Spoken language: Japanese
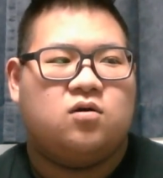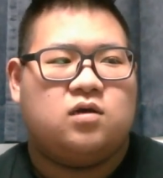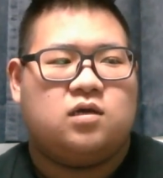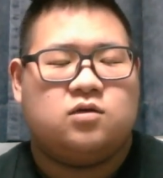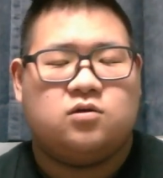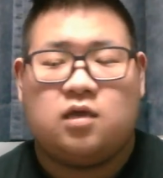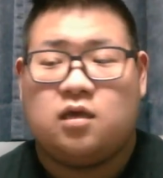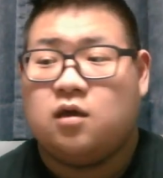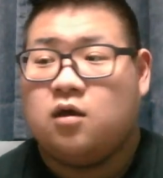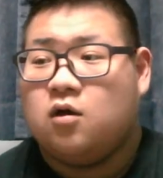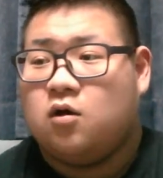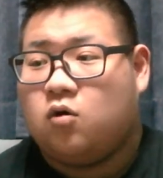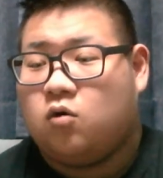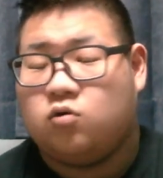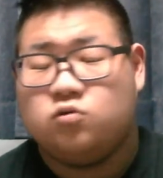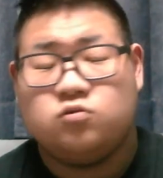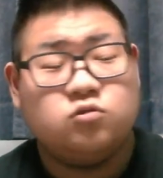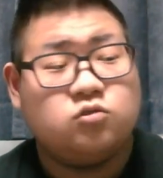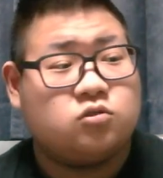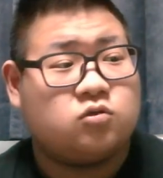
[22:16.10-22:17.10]
え、
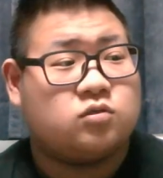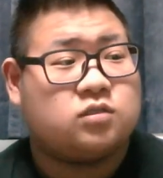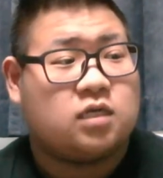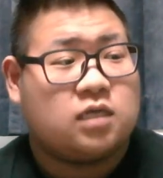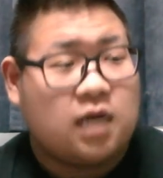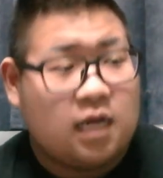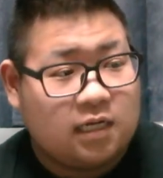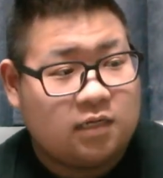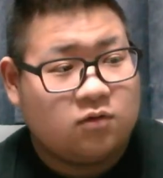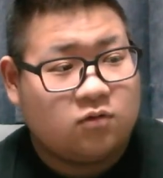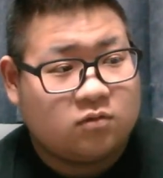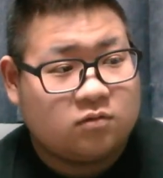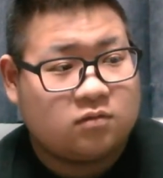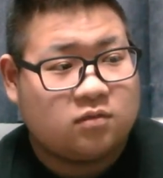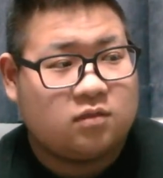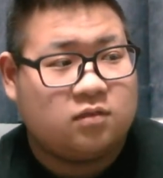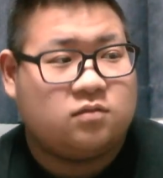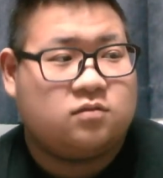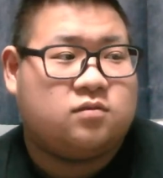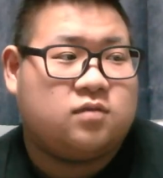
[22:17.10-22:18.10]
嘘じゃないのっ
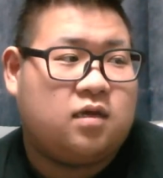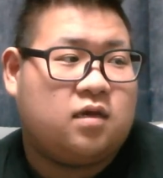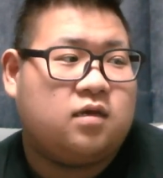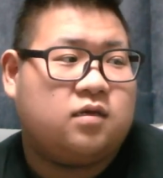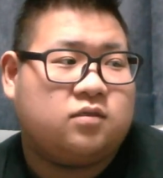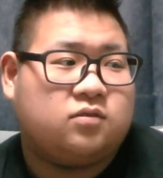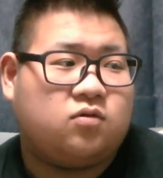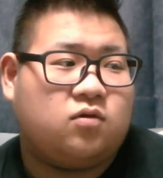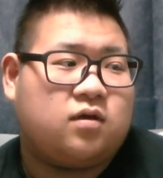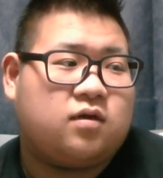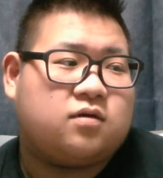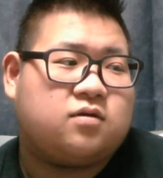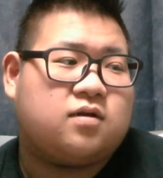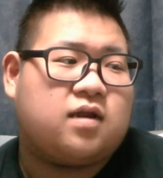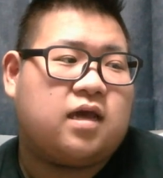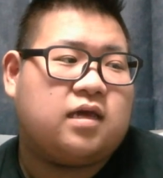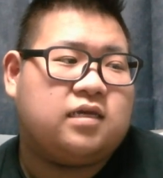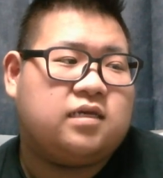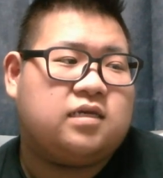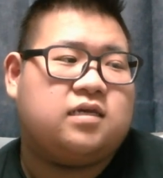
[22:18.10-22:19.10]
ていうね。それく
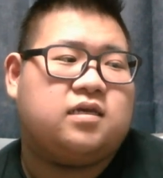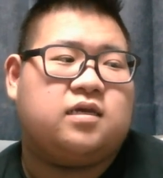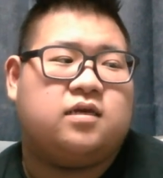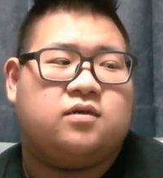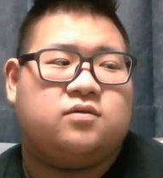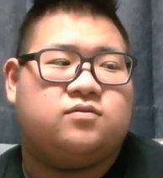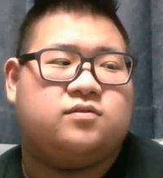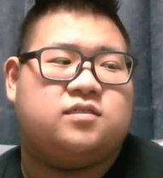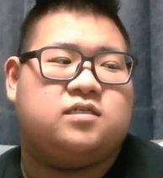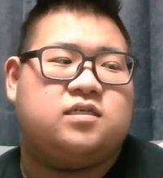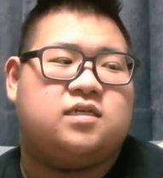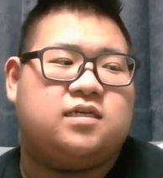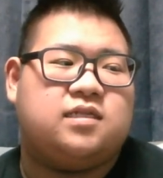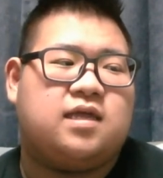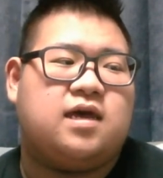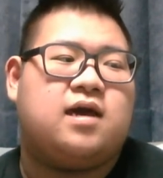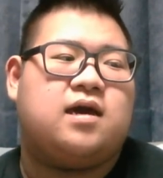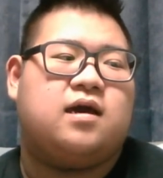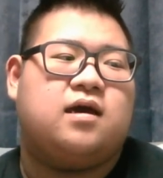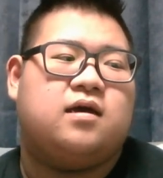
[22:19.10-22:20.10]
らい不思議
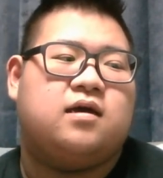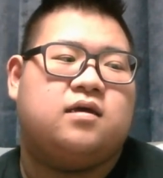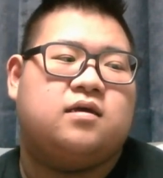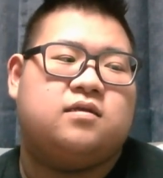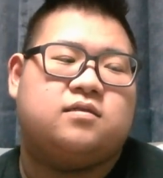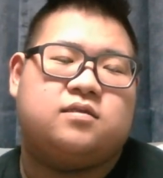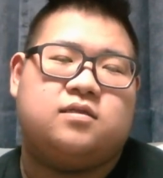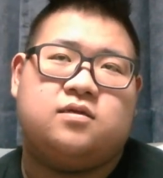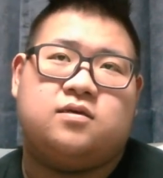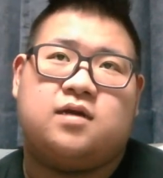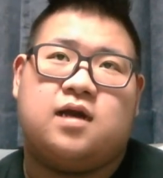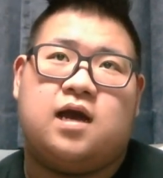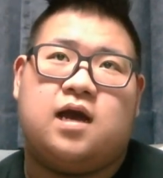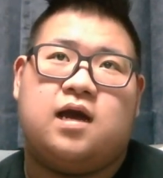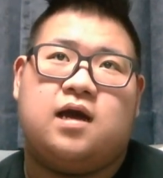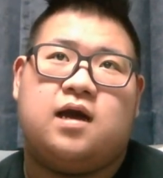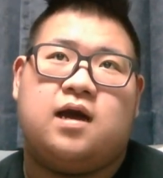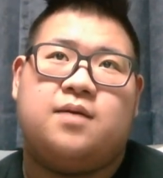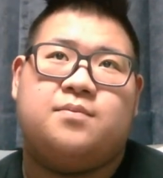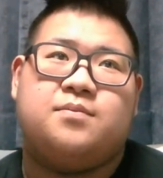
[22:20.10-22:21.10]
な、っていうか、
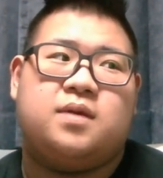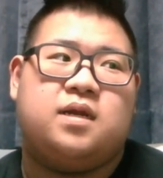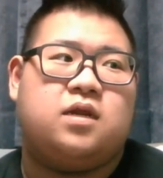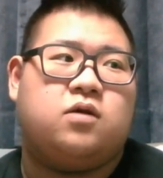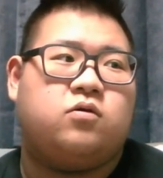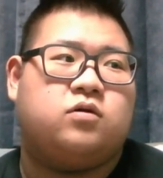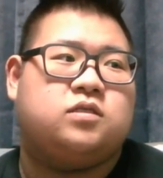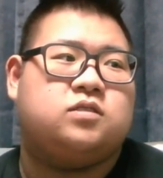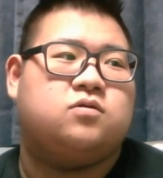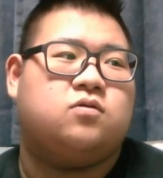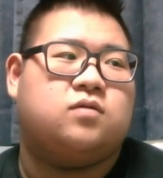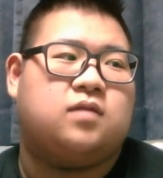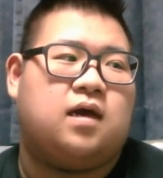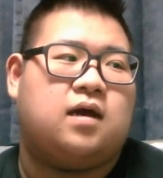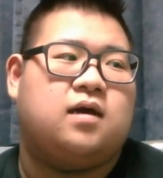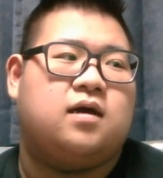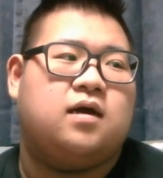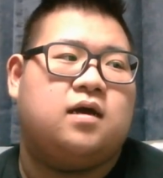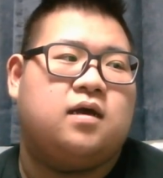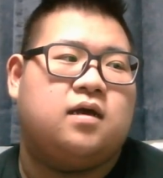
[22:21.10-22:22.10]
あんまり起きそう
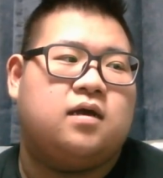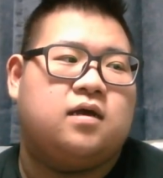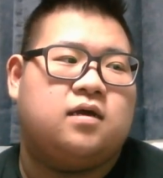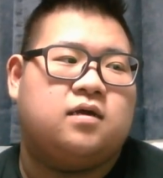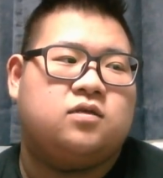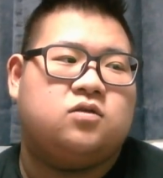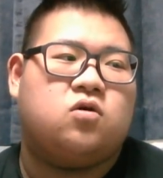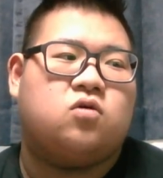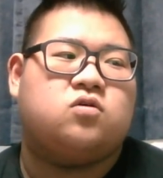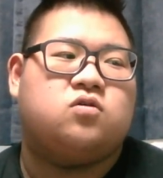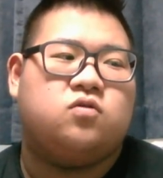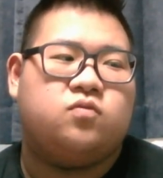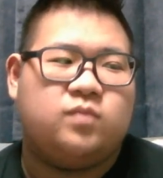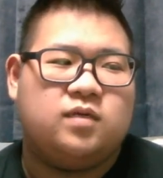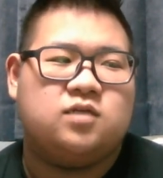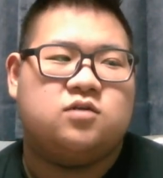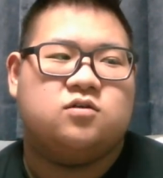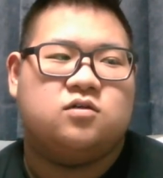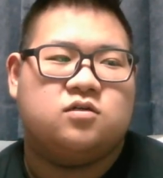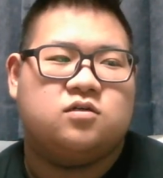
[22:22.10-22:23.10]
な。よく
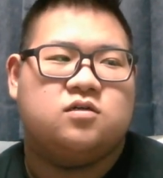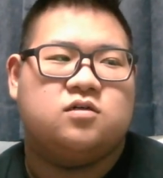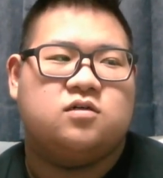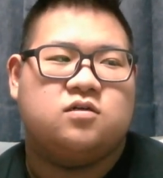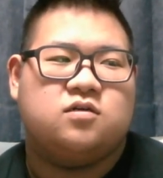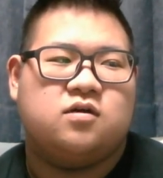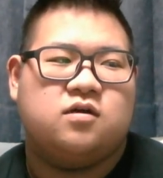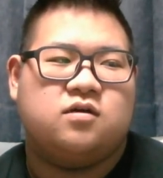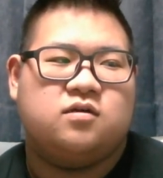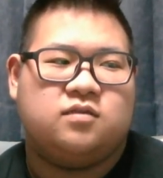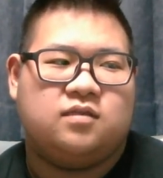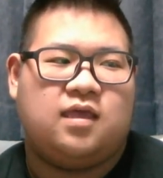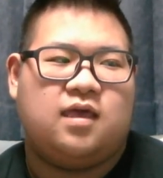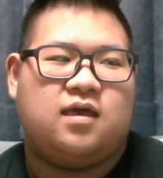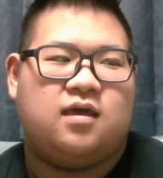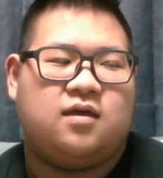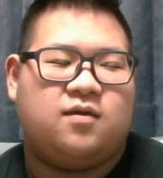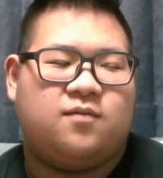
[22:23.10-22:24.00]
見る。ね。